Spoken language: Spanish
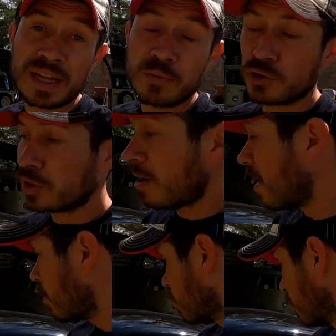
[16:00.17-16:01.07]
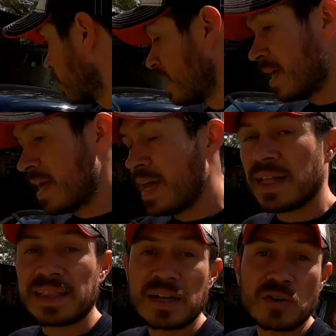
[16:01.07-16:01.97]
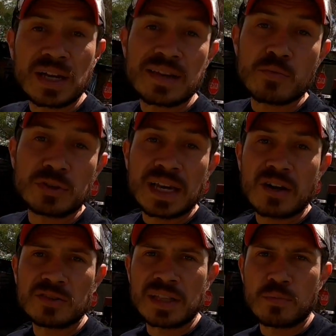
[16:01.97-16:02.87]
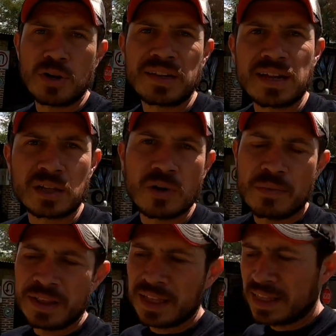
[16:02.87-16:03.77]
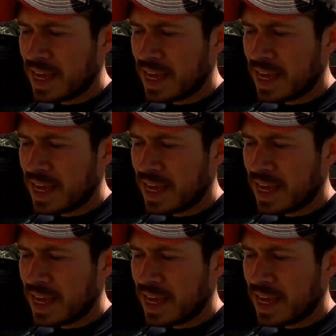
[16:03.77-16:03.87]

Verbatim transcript: me queda mucho trabajo. Tengo que desmontar los tapones que actualmente